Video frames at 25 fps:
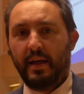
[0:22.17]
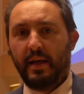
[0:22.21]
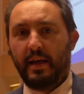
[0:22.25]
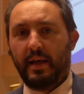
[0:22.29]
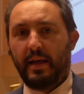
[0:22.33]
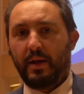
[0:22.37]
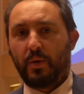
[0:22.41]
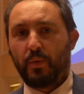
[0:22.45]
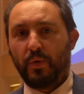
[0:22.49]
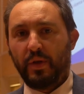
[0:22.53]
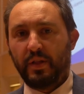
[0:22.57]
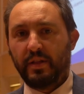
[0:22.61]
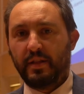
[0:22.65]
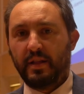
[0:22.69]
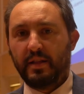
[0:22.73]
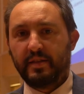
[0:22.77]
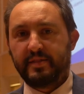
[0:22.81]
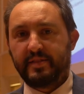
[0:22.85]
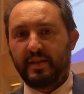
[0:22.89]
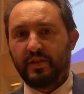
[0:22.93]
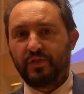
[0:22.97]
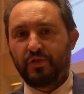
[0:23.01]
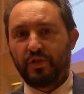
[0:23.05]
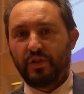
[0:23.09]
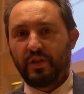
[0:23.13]
e quindi il
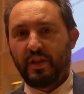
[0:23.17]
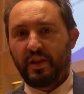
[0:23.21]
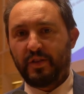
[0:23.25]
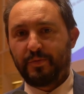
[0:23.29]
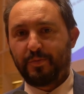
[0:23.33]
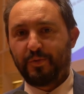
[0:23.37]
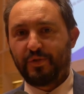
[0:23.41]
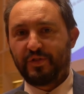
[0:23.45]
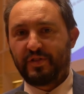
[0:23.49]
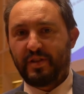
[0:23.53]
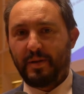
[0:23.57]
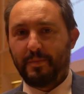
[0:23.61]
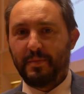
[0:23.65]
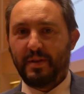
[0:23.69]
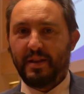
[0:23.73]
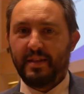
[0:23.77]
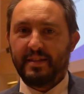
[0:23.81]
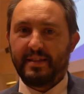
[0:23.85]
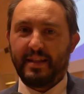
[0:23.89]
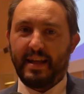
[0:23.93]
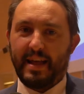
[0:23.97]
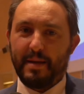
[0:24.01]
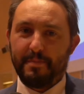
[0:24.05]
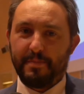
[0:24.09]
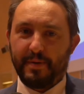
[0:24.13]
senso di
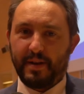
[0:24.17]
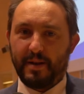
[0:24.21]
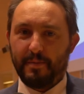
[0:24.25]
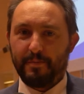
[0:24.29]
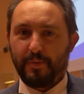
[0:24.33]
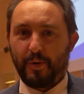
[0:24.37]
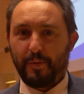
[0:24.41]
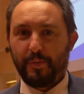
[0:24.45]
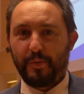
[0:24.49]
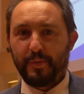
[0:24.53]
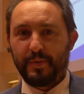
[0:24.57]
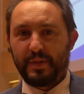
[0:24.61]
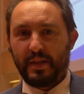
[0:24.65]
responsabilità è per il proprio